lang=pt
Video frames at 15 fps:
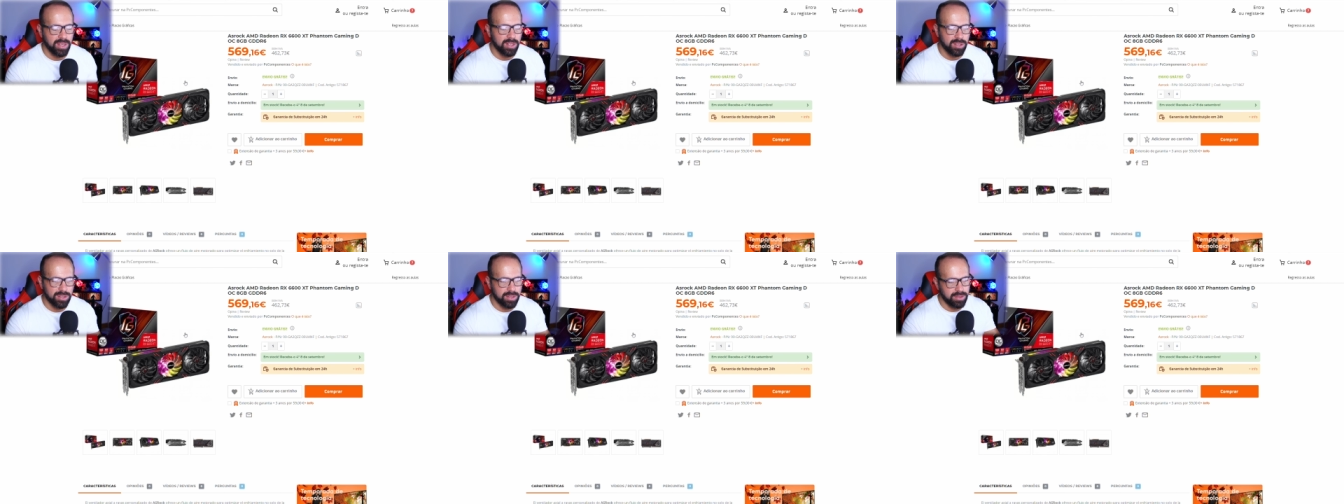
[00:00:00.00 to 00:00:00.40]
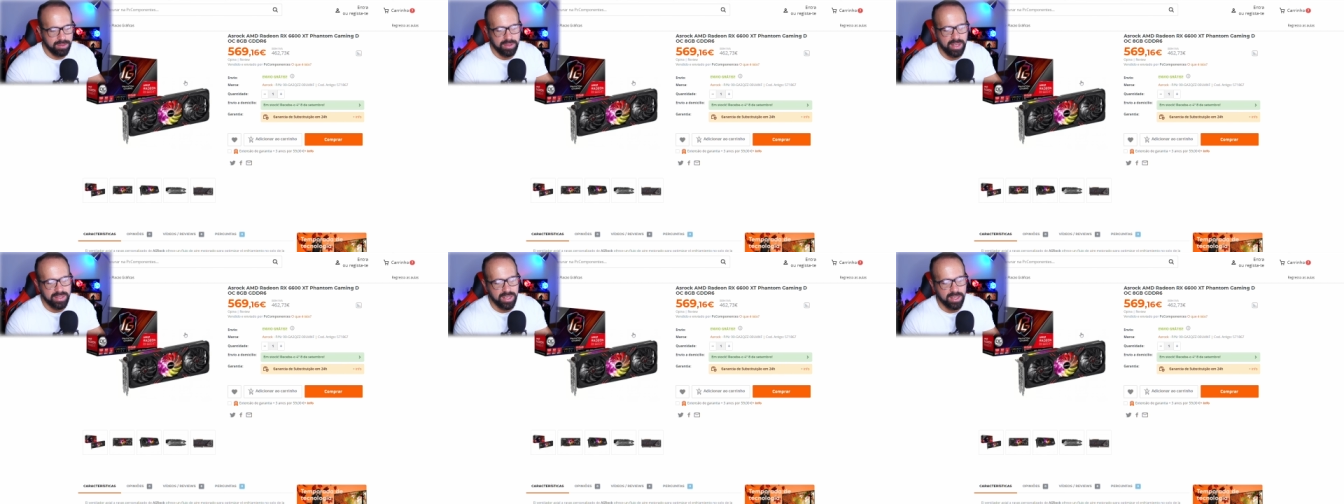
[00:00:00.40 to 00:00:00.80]
Eles
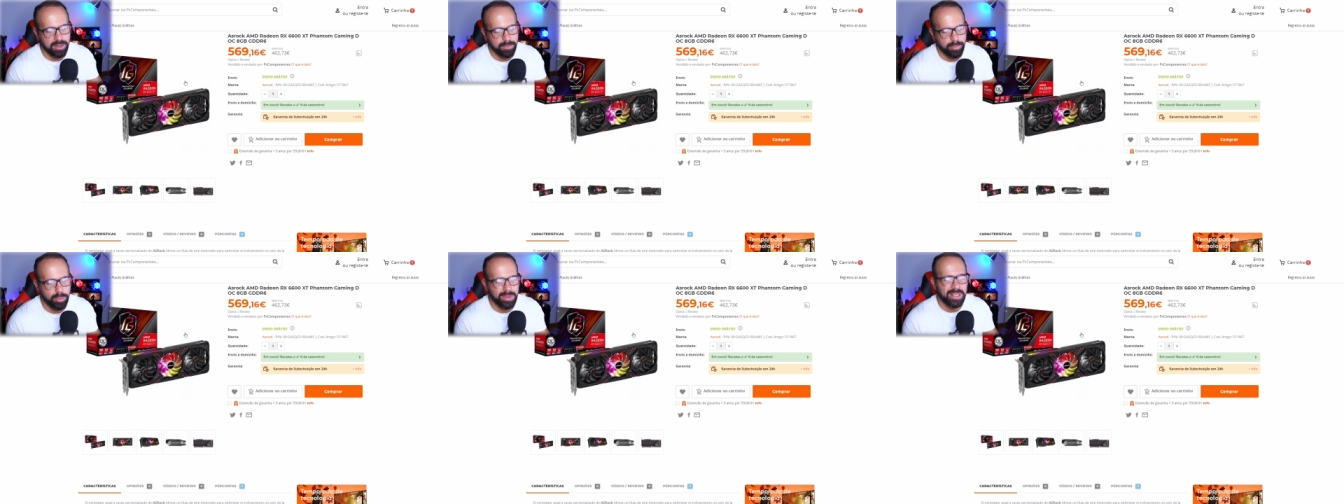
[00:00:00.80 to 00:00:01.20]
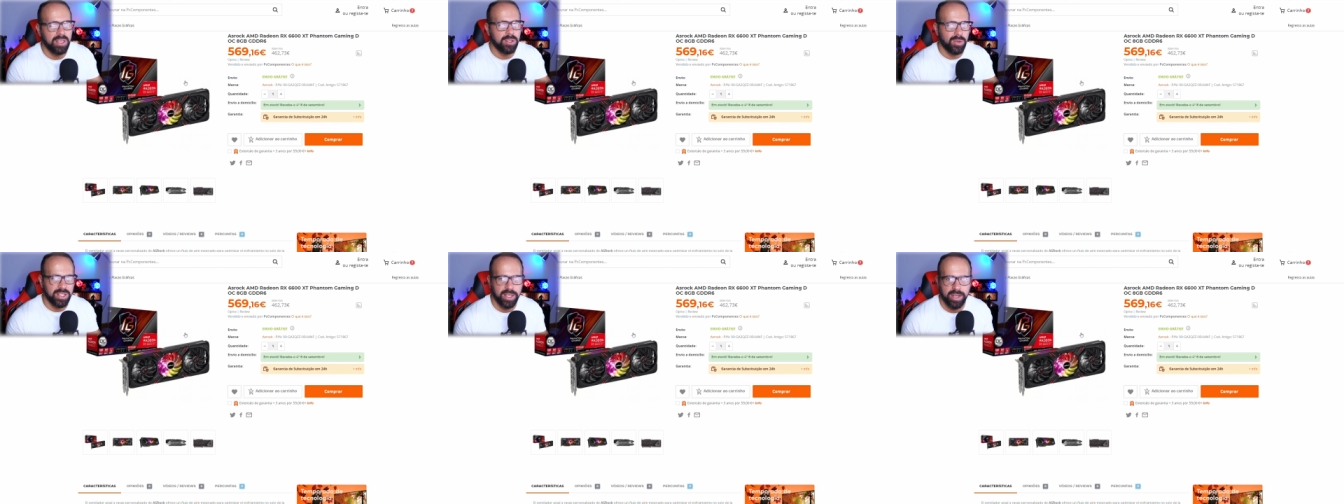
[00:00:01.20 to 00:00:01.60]
dizem,
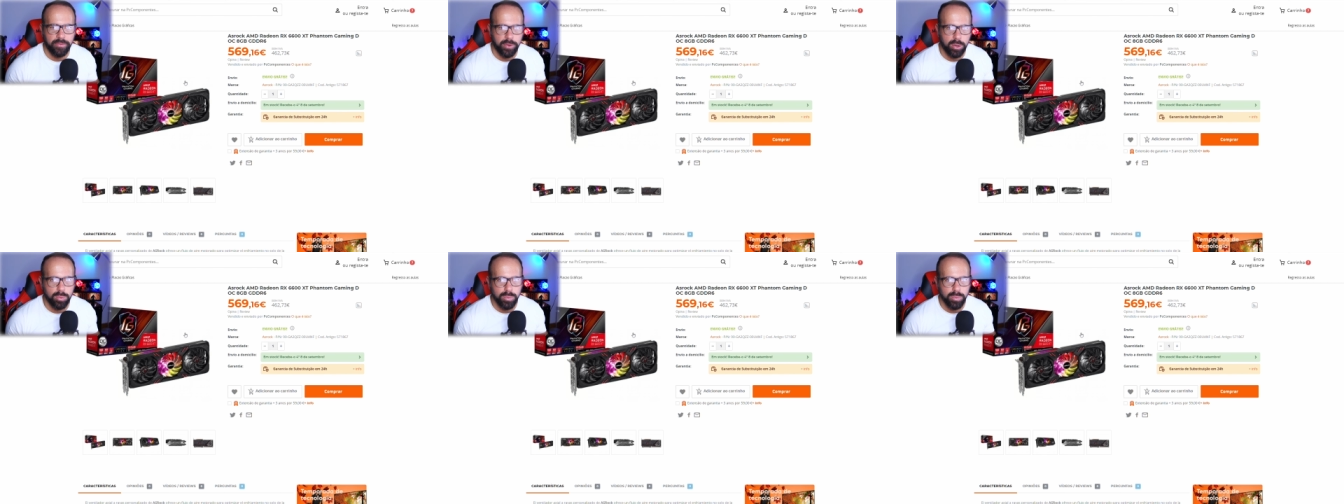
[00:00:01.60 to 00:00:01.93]
publicitam esta gráfica com